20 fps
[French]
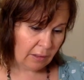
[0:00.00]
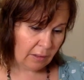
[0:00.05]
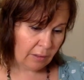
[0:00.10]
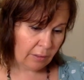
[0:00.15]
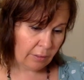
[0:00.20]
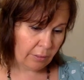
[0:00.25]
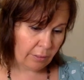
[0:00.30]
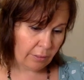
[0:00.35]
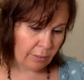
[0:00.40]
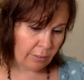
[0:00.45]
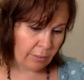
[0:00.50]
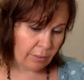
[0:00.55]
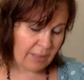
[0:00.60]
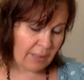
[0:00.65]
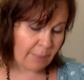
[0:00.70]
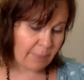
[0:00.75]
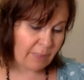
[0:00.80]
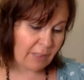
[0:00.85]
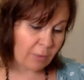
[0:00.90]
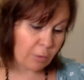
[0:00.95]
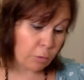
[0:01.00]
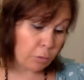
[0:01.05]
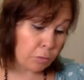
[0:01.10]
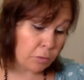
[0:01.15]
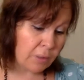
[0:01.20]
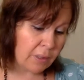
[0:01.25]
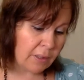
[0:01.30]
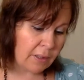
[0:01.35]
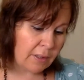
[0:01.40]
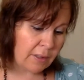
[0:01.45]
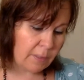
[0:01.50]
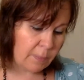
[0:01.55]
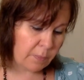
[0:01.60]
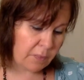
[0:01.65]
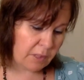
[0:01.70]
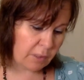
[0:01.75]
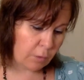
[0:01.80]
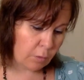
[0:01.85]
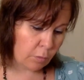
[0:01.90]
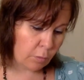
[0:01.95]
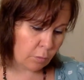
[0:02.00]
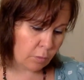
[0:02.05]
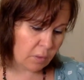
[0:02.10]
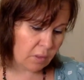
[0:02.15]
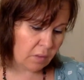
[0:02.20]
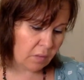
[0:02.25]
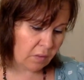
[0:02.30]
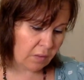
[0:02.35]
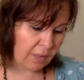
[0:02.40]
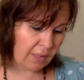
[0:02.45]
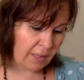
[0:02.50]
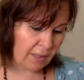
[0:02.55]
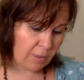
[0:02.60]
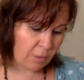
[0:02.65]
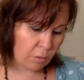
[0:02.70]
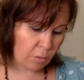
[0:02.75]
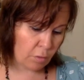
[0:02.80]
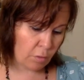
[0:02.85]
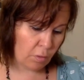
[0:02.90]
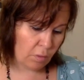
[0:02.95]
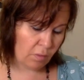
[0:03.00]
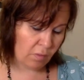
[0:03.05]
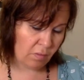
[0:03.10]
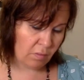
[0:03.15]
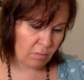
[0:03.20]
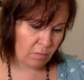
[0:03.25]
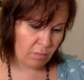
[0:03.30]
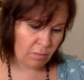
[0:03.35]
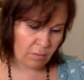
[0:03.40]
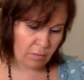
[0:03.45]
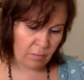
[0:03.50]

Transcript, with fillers: Euh, il y a peut-être eu des, petites modifications